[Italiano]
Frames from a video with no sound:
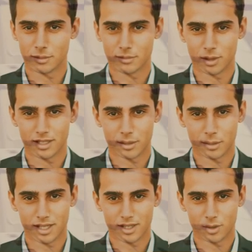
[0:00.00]
Molte
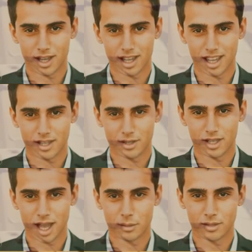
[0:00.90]
persone credono
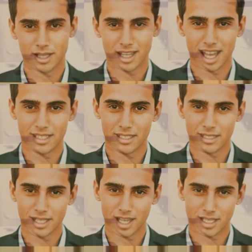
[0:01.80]
che i poltergeist
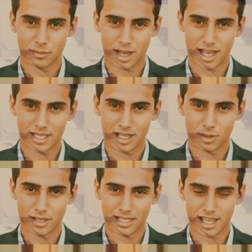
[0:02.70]
siano spiriti
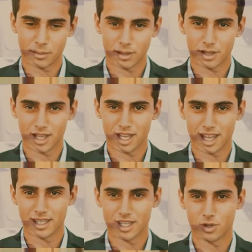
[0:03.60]
o entità malvagie
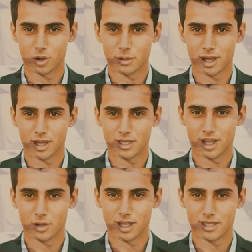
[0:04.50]
che disturbano e
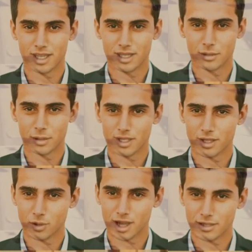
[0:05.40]
terrorizzano le
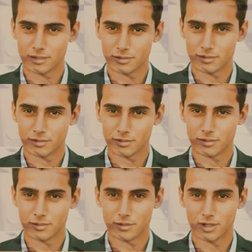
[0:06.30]
persone.
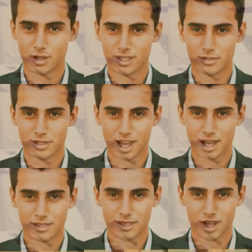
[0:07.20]

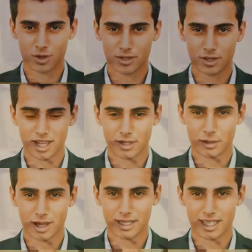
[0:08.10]
Tuttavia, secondo gli
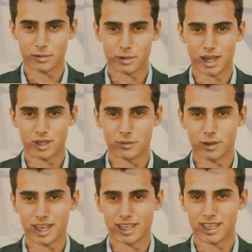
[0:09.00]
esperti del
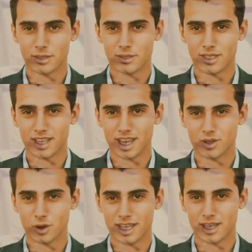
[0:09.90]
paranormale e gli
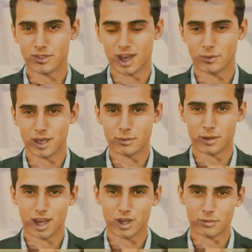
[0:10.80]
investigatori di fenomeni
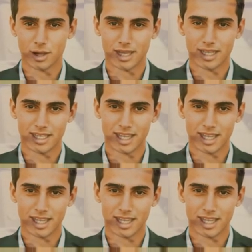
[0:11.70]
paranormali,